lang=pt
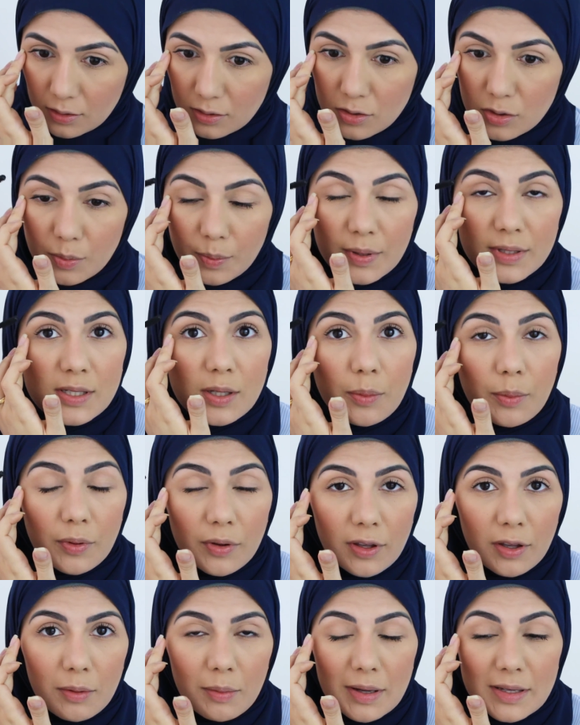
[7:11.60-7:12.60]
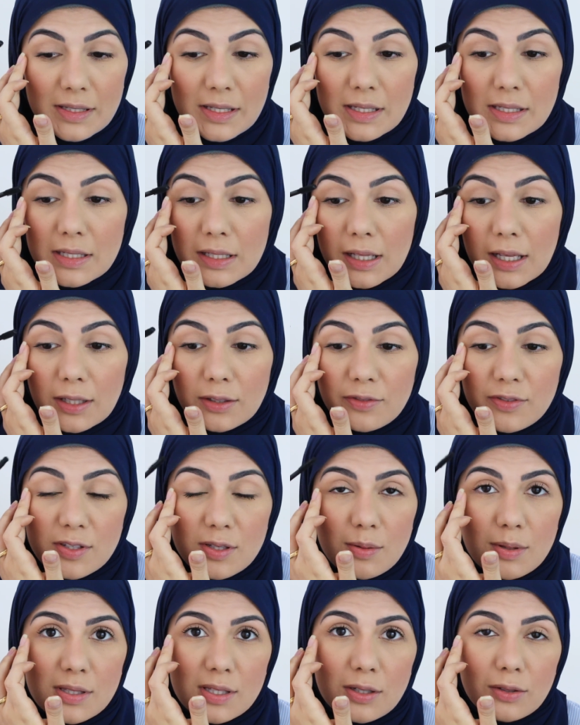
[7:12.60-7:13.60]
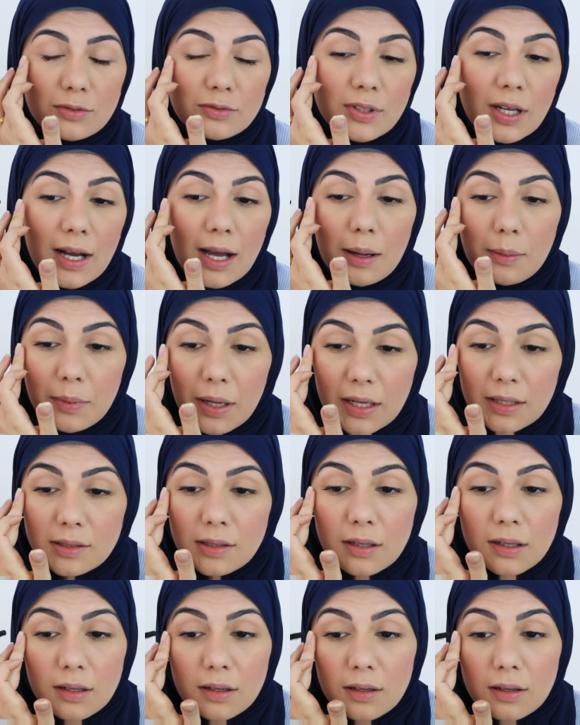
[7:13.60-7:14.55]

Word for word: Deixa eu passar um pouquinho mais desse lado, fazer uma segunda camada.